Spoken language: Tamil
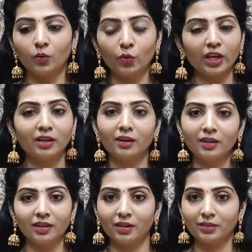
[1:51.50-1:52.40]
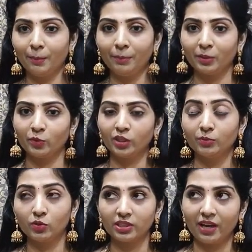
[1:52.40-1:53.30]
ஒரே நாளில் என்னால் டம்ப் பண்ண முடியாது
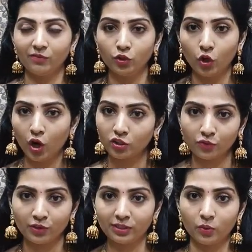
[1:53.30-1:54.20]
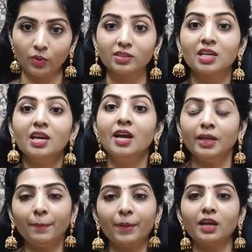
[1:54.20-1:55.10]
பிகாஸ் ஐ ஹவ் லாட் ஆஃப் அதர் ஒர்க்ஸ்
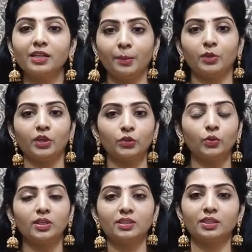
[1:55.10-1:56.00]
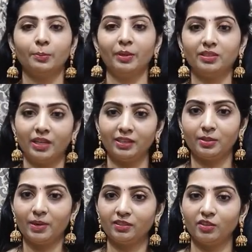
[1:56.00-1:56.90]
எப்போல்லாம் டைம் கிடைக்குதோ அதுக்கு டிபெண்ட்
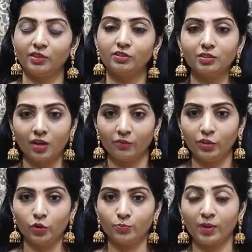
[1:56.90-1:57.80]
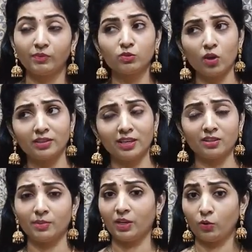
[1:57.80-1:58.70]
ஏற்ற மாதிரி வந்து நான் வீடியோஸ் பண்ணுவேன் ஸோ அதுக்கு
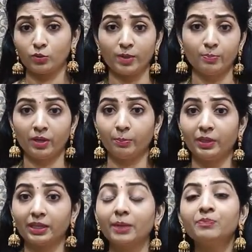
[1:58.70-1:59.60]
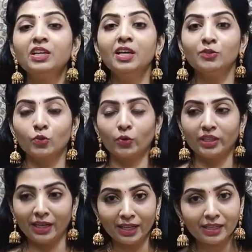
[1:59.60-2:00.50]
ஏற்ற மாதிரி அவங்க ஸ்ப்ளிட் பண்ணிப்பாங்க ஸோ
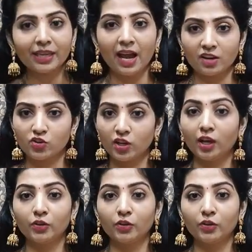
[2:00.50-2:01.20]
எனக்கே ஆக்சுவலாக